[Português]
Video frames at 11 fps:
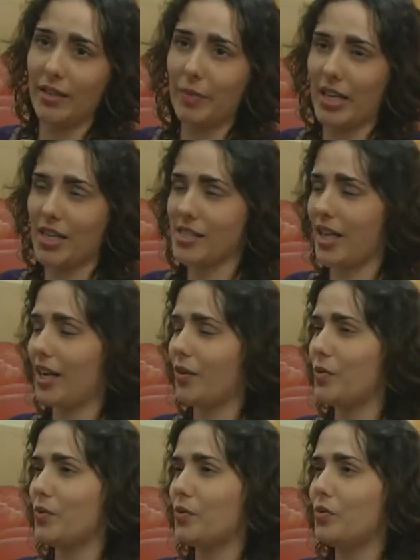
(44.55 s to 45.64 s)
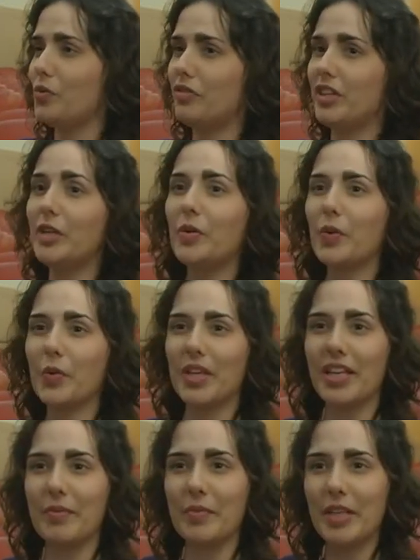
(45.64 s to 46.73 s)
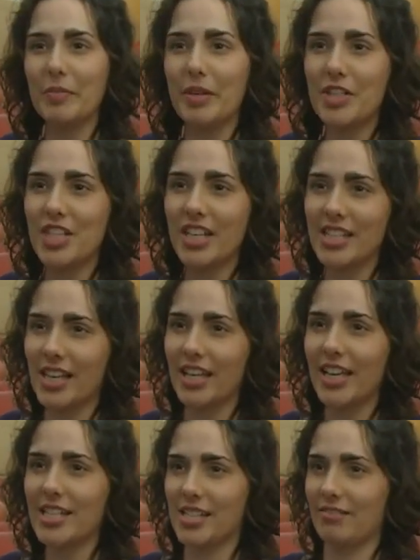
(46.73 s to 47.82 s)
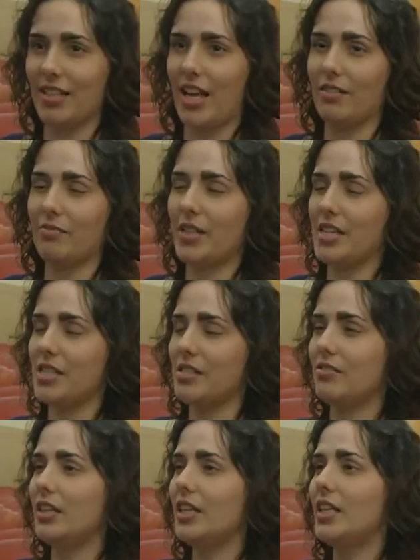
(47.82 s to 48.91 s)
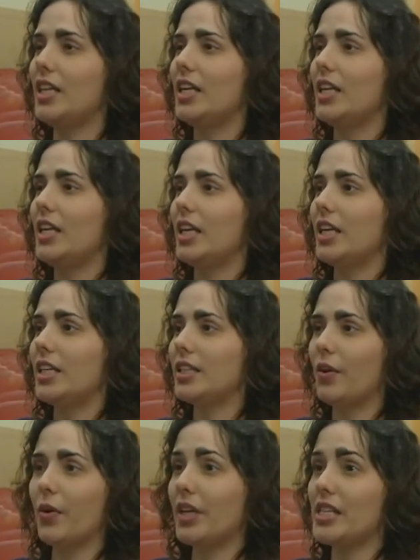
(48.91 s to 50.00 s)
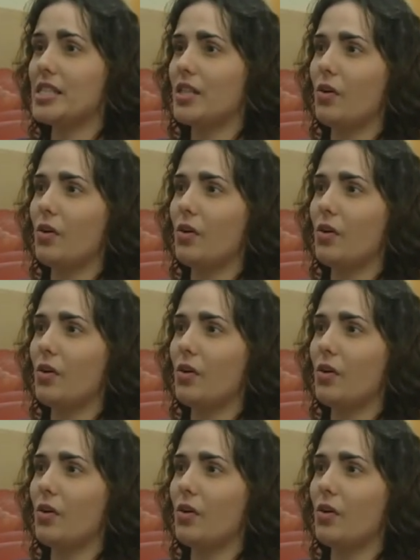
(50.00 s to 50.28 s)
parece que era o, o vínculo que, que mantinha essa ligação dela com o Brasil. Então eu cresci